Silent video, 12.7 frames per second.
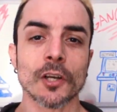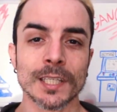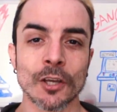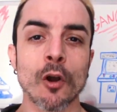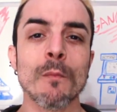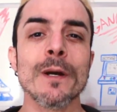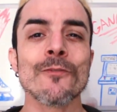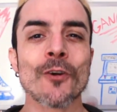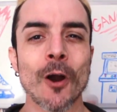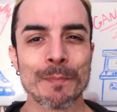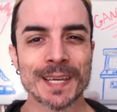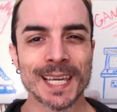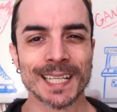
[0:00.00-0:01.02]
Só que como é um
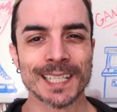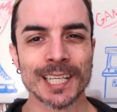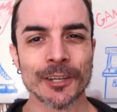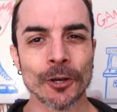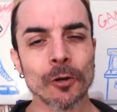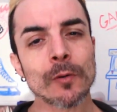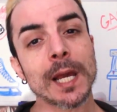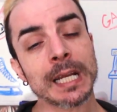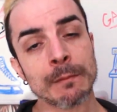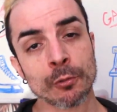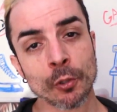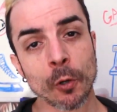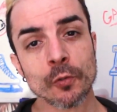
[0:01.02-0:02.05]
golpe que ela criou, ela
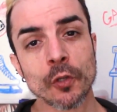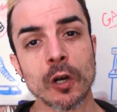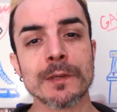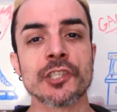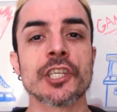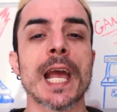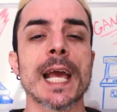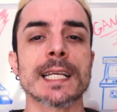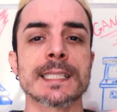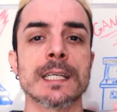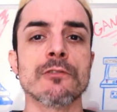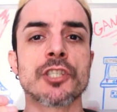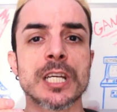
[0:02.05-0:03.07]
mudou o nome de
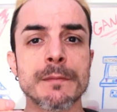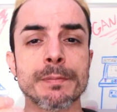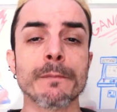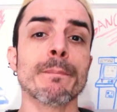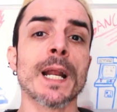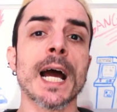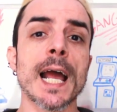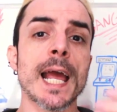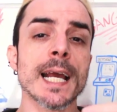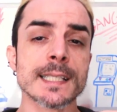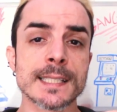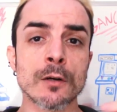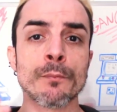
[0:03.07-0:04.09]
Axel Jump para
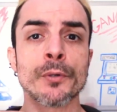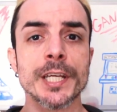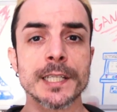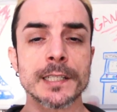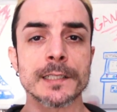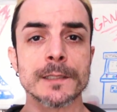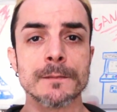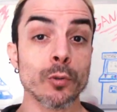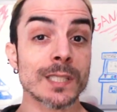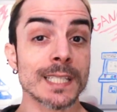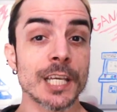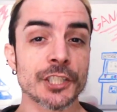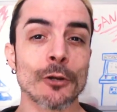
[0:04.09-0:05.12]
Axel Breaker. Ou
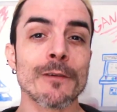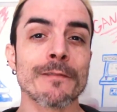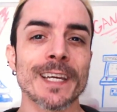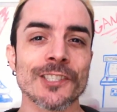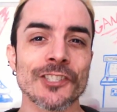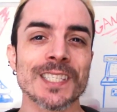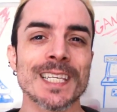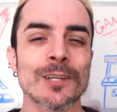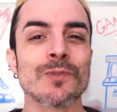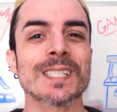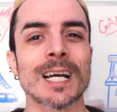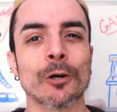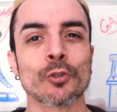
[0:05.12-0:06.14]
seja, ao invés de ser um
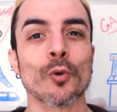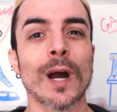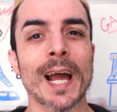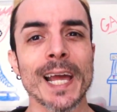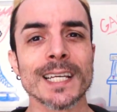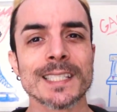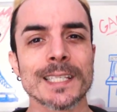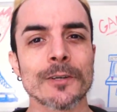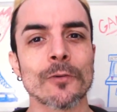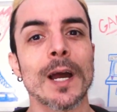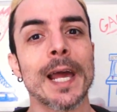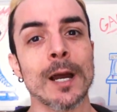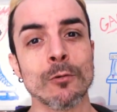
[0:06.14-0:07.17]
salto
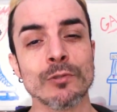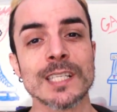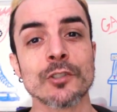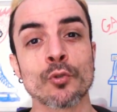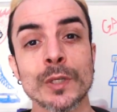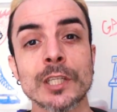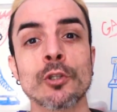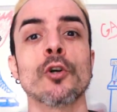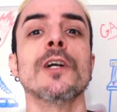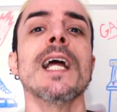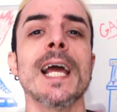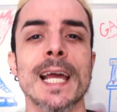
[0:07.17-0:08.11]
Axel, é um destruidor